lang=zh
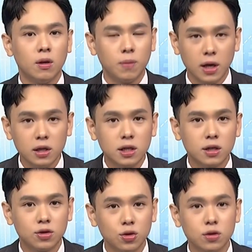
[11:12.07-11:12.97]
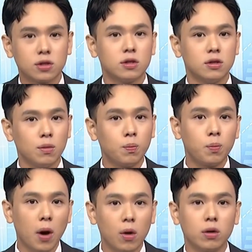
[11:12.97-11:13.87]
赔钱就是
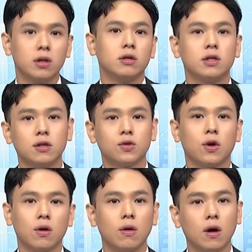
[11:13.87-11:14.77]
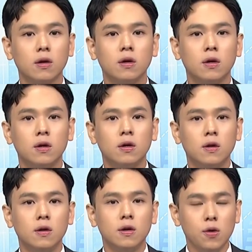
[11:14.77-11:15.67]
鲍尔乐见的状况。
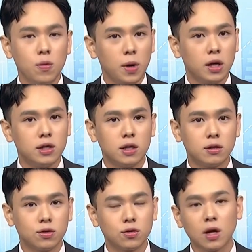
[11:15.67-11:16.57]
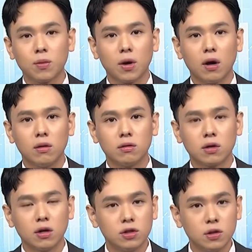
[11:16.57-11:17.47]
因为赔钱就代表
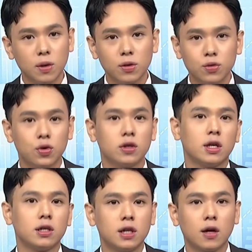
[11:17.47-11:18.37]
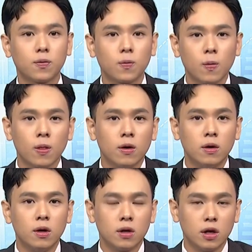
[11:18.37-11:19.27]
可支配预算下降，
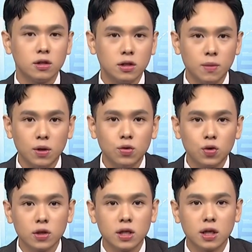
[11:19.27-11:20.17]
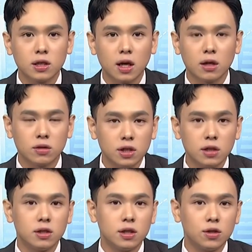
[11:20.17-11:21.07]
可支配预算下降，
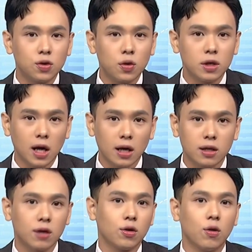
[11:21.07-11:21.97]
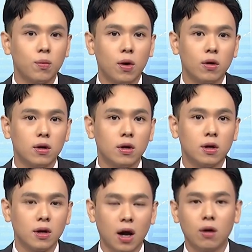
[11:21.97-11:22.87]
间接就会压抑到通膨。
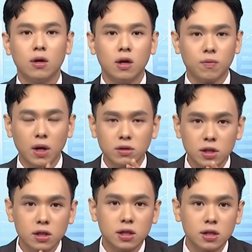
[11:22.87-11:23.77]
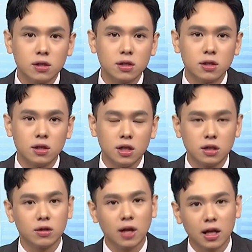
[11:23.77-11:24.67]
好，那这件事已
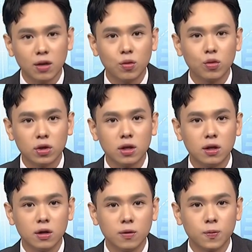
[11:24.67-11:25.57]
经达到目的了，